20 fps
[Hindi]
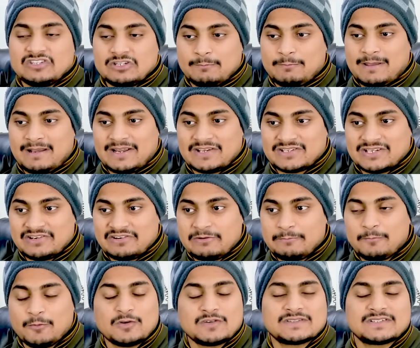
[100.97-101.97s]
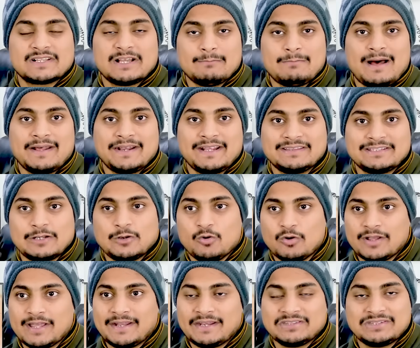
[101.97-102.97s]
जब कलेक्शन रिपोर्ट्स कम आ रहे थे
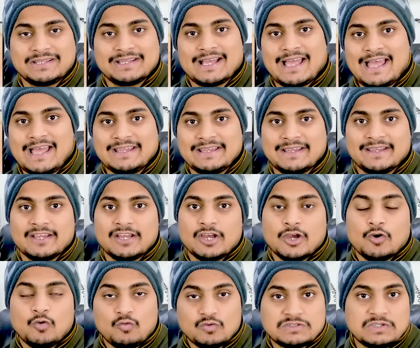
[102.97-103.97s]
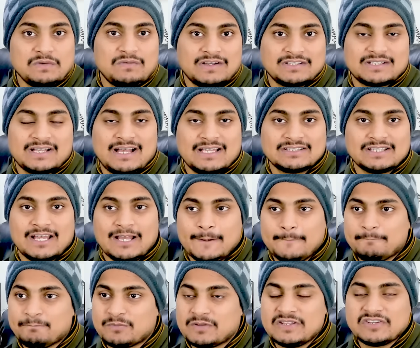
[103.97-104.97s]
लोग कह रहे थे गया ये उसी वक्त कहा था
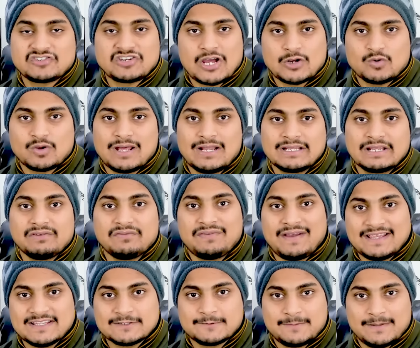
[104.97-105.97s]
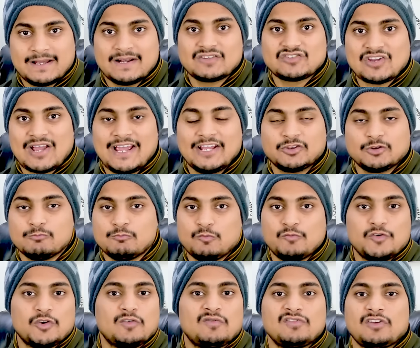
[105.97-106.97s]
कि शाहरुख खान के फैंस भी अगर चाहें तो
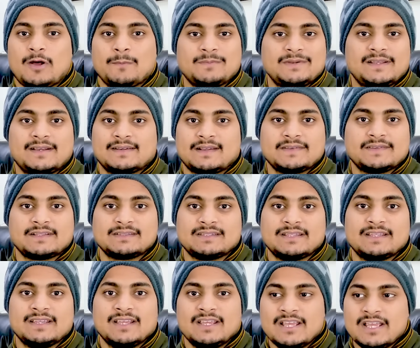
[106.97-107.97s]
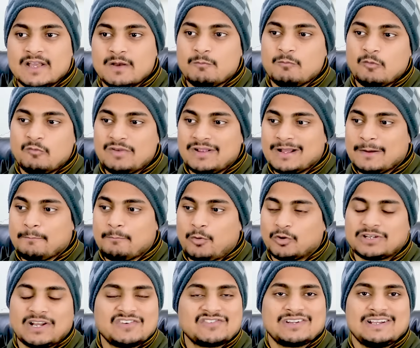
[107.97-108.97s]
मूवी को फ्लॉप नहीं करा सकते मूवी का
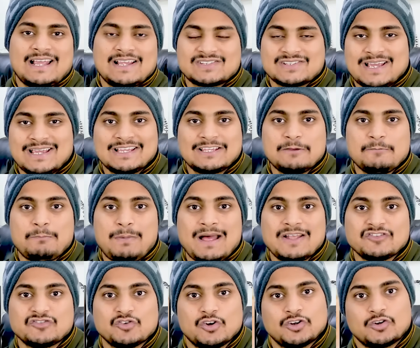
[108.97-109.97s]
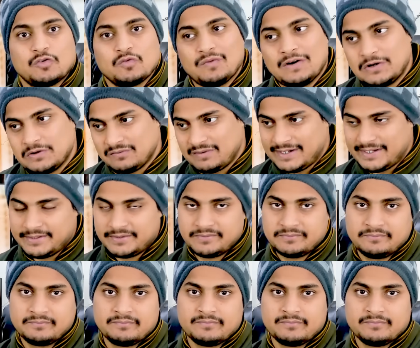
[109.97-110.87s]
पोटेंशियल ऐसा है कि 500 करोड़ वर्ल्ड वाइड